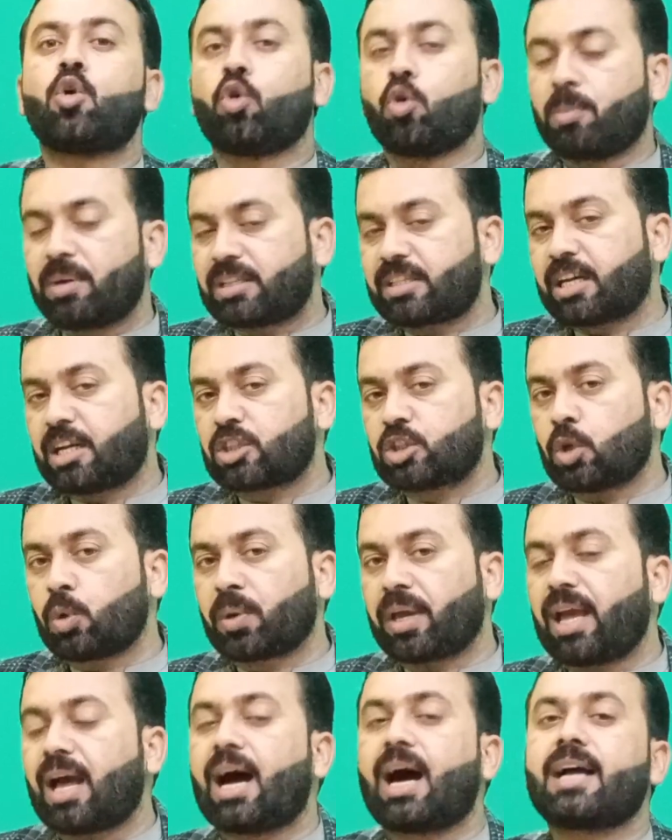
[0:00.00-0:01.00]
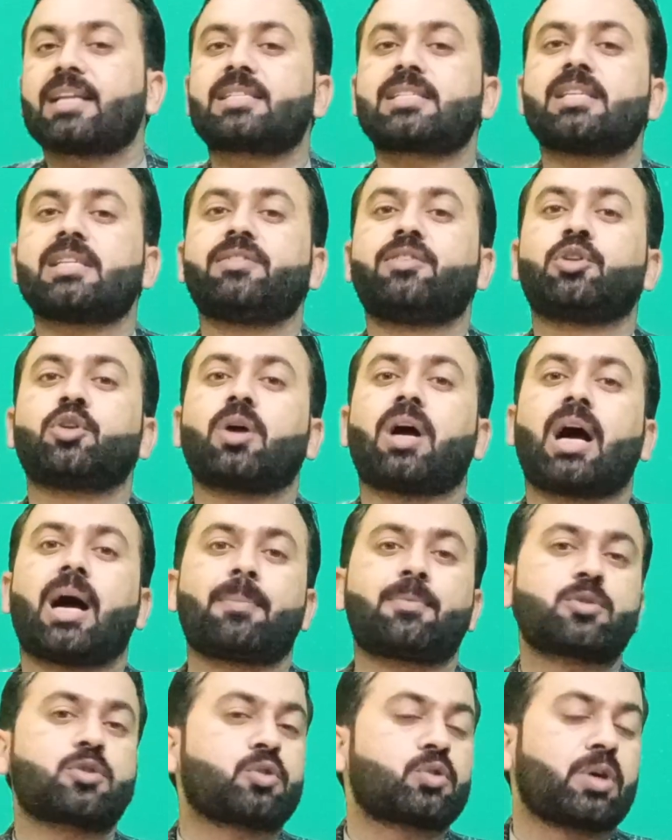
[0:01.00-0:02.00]
उम्मीद करता हूँ कि आज की वीडियो
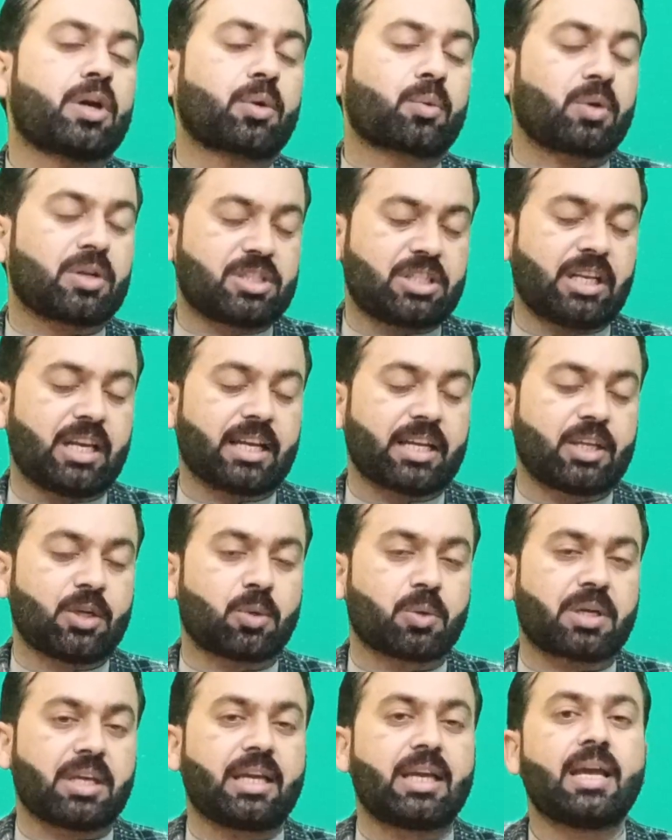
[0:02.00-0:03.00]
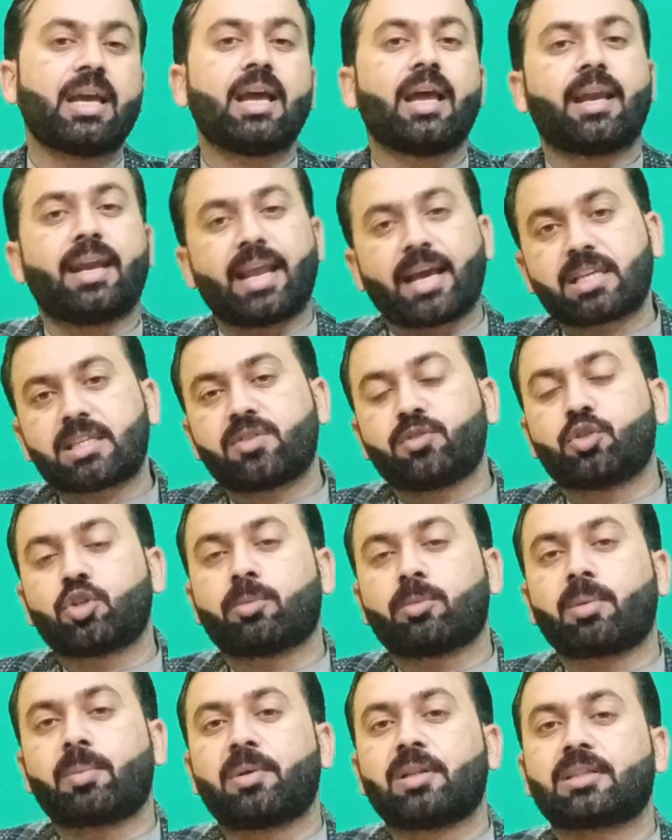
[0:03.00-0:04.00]
आप स्टूडेंट को अच्छी लगी होगी नेक्स्ट नेक्स्ट
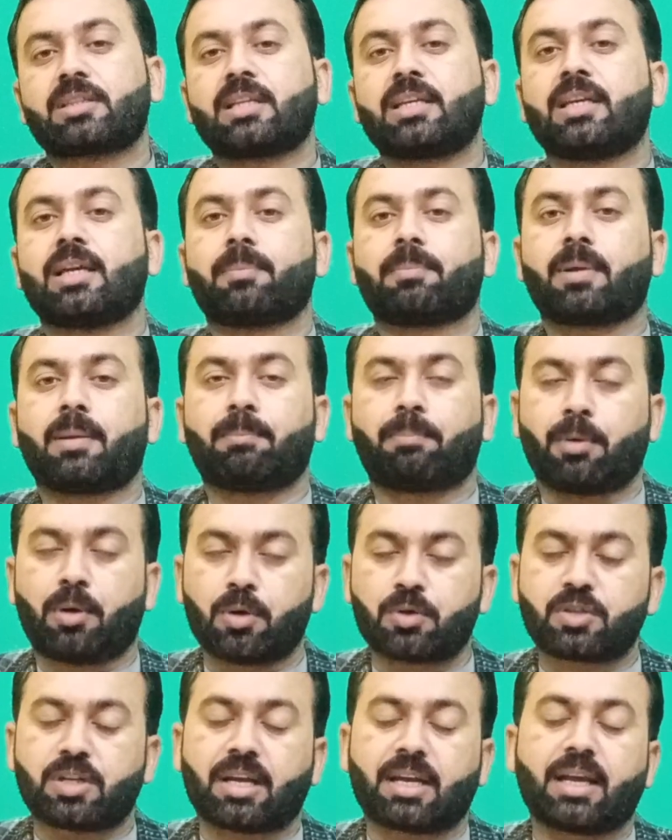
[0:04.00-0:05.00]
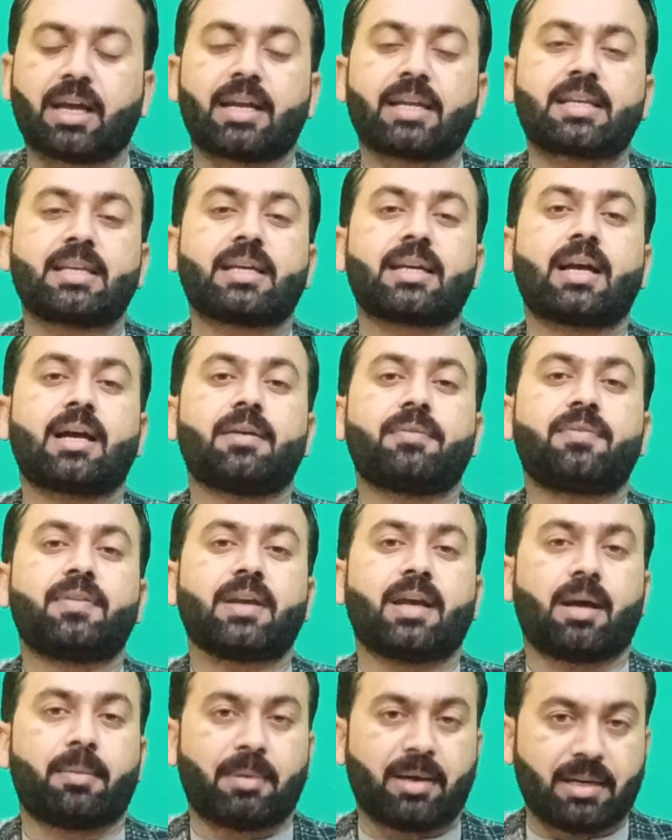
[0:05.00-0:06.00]
वीडियो में मिलते हैं अपना बहुत सारा ख्याल रखिएगा
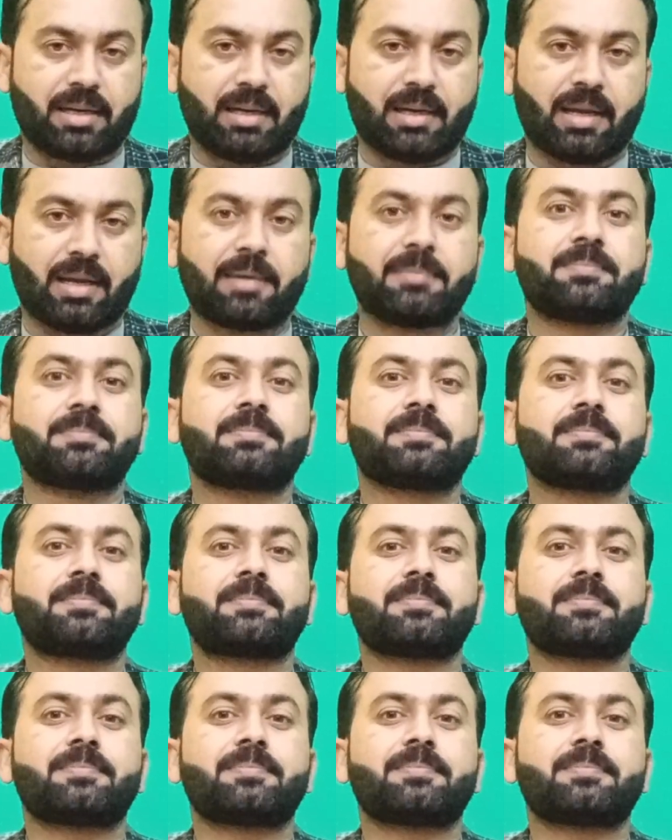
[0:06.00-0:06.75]
फ़ी अमान